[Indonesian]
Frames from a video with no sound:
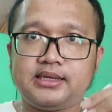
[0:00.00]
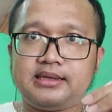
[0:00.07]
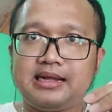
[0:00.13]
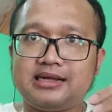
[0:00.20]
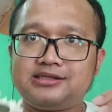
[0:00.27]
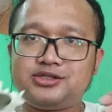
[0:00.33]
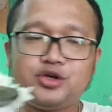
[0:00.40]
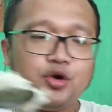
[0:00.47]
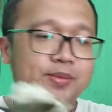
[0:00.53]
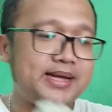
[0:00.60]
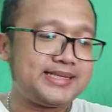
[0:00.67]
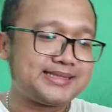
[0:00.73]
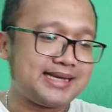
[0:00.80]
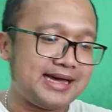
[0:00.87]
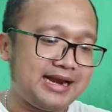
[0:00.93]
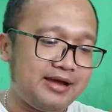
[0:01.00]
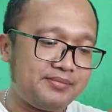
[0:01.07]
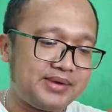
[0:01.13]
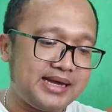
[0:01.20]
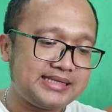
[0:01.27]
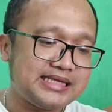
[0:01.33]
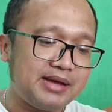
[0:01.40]
kita coba
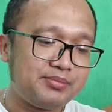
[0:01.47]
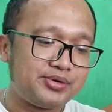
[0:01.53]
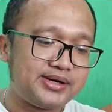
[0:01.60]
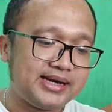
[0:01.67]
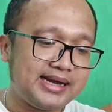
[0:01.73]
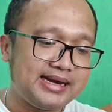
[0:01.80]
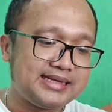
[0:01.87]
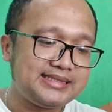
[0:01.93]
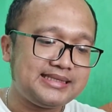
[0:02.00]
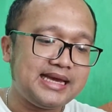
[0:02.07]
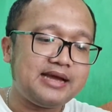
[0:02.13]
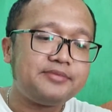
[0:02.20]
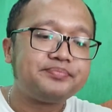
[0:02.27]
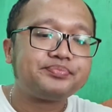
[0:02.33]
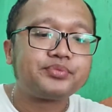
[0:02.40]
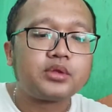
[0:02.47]
sekarang berai campur dengan nasinya